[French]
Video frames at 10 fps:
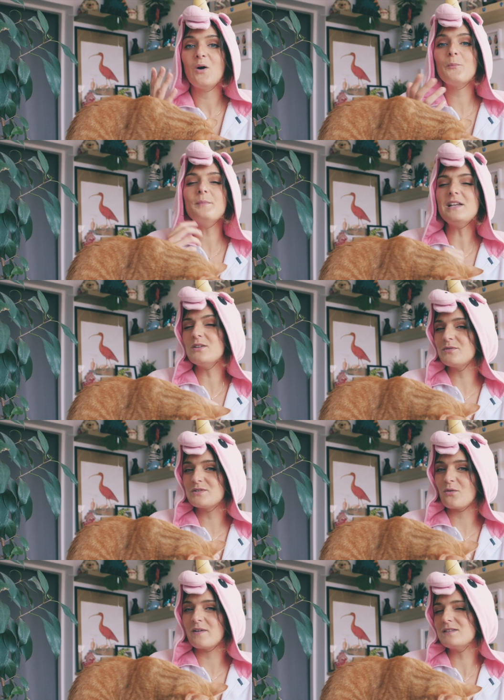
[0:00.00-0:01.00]
En
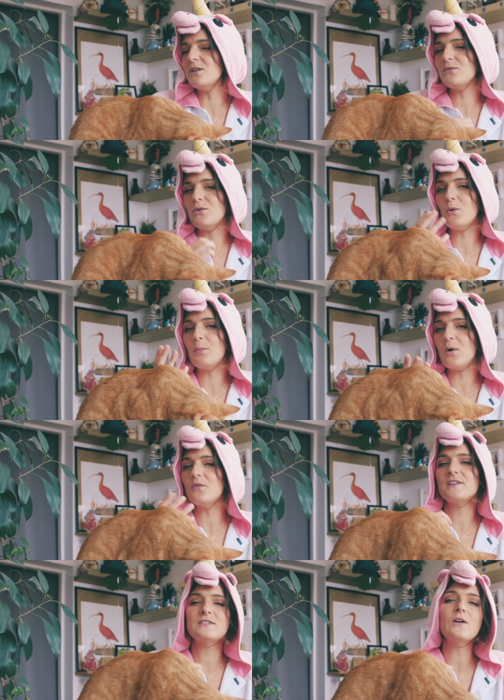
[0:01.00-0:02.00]
1929, le
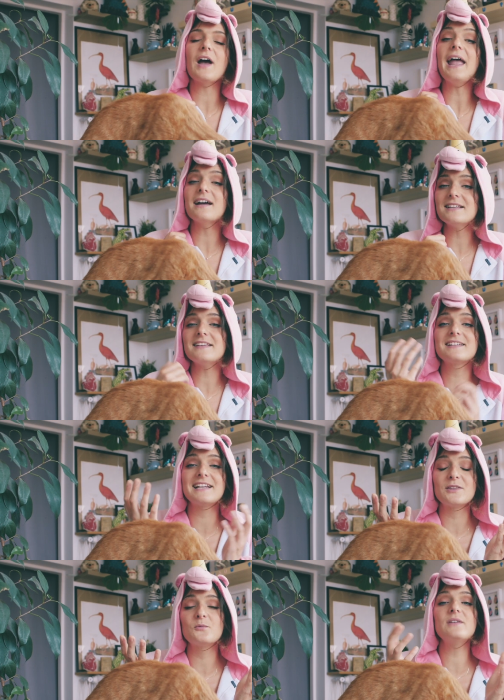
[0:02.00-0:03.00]
professeur Ernest
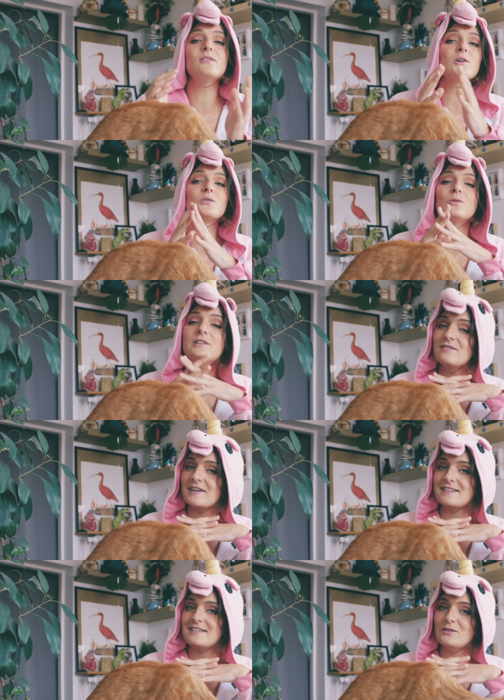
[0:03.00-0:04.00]
Glenn Weaver de
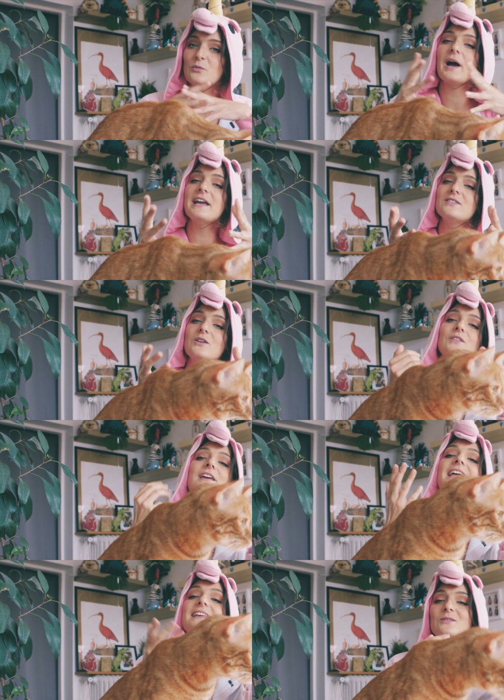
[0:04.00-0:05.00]
l'université de Princeton
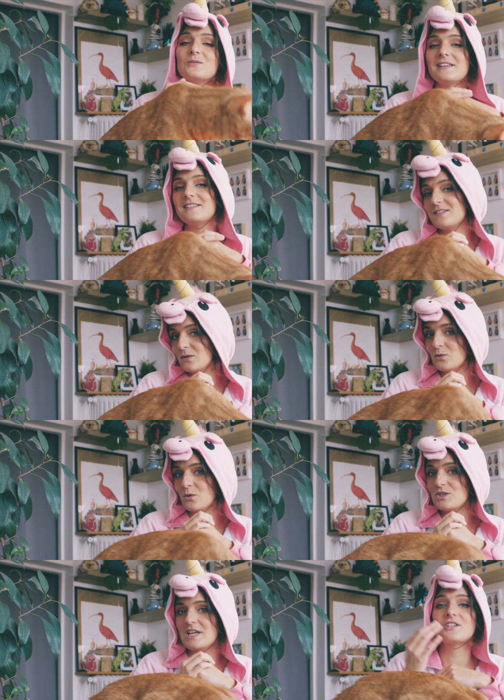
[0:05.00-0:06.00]
et son assistant de
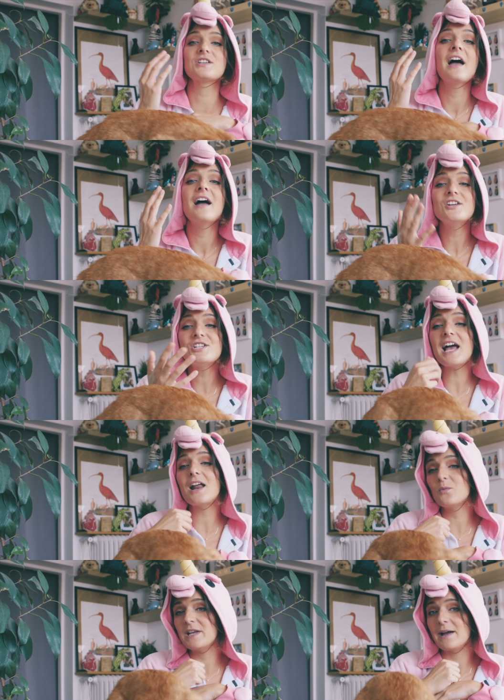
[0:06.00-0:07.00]
recherche
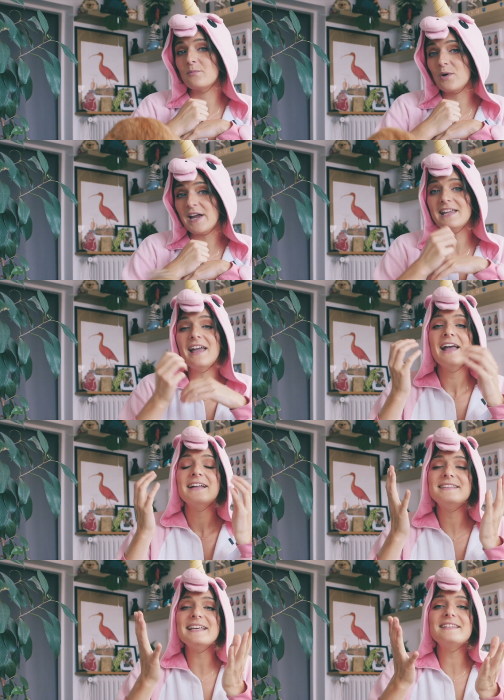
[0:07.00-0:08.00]
Charles William Ray
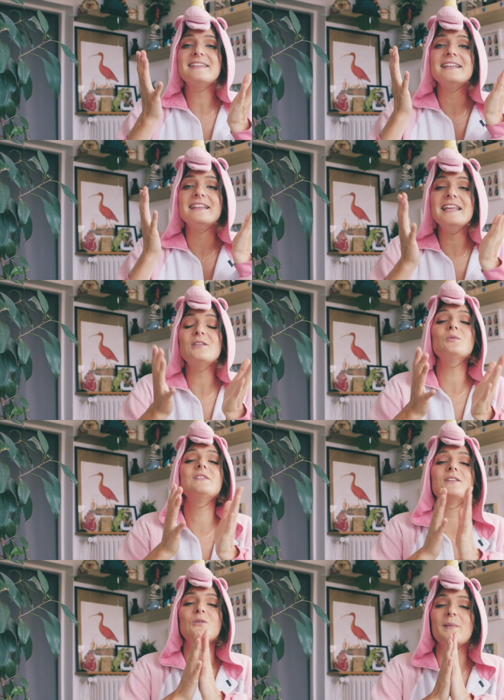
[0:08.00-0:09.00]
décident
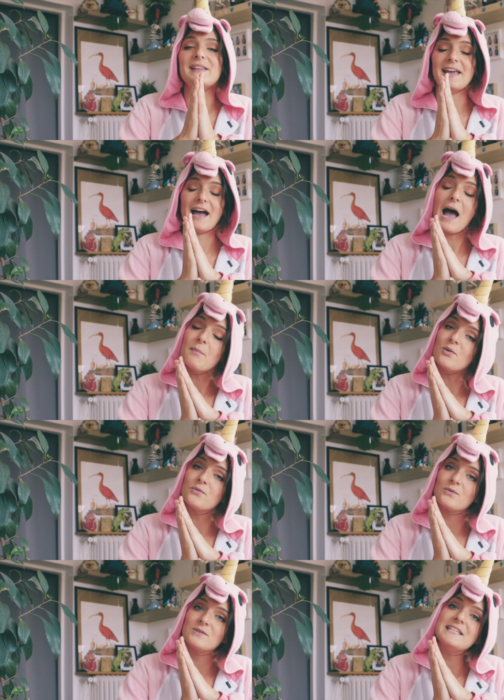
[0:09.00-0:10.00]
d'étudier de manière
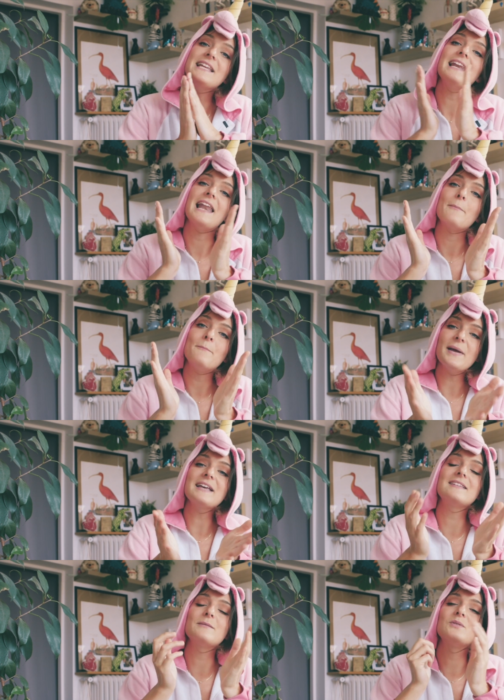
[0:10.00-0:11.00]
approfondie la
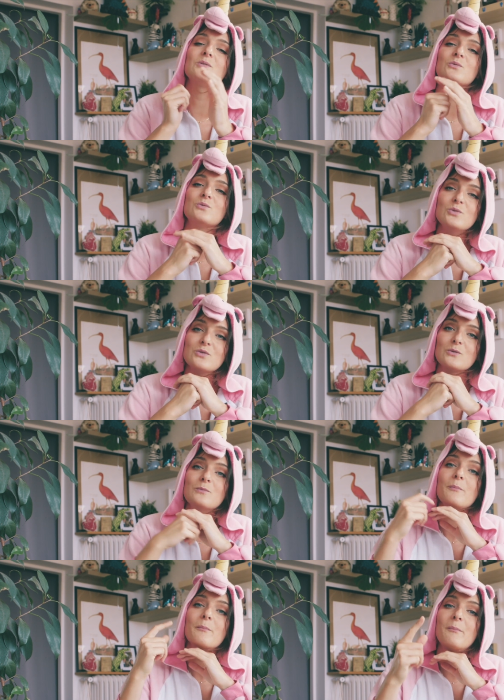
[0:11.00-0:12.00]
perception du
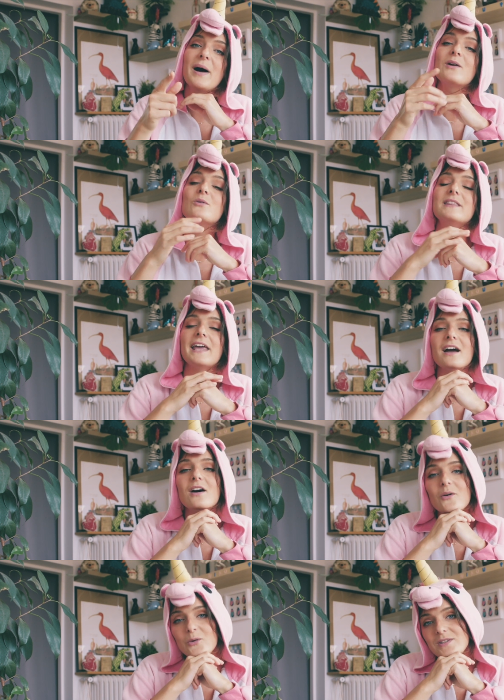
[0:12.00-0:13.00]
son par le nerf
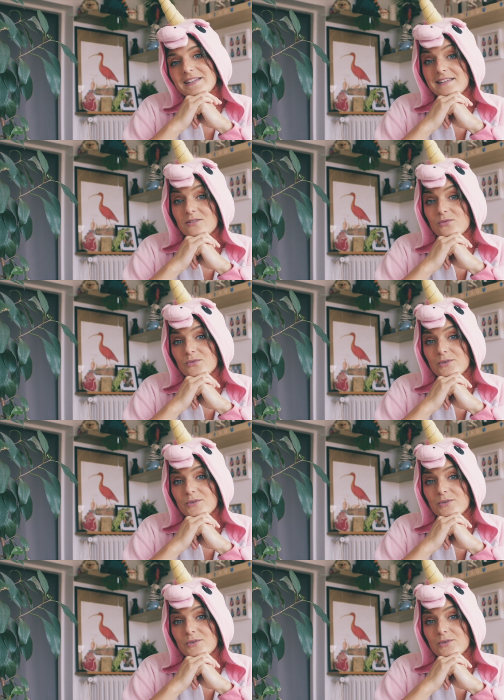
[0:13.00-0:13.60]
auditif.